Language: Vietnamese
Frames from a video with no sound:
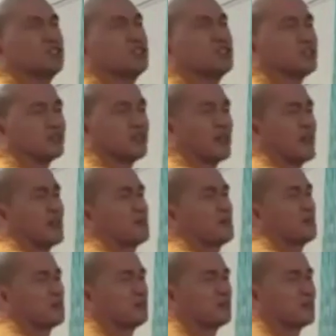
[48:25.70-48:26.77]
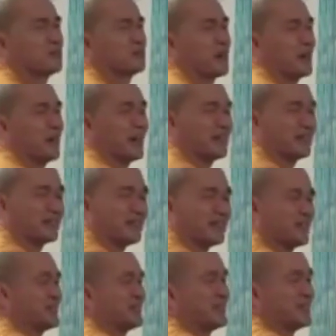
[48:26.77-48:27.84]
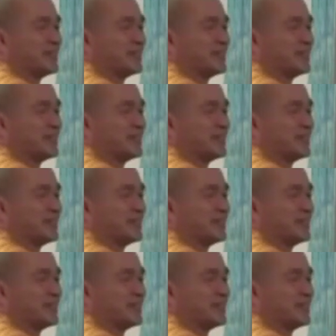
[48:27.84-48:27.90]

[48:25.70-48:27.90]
chứa trong đây làm gì, cài đặt trong đây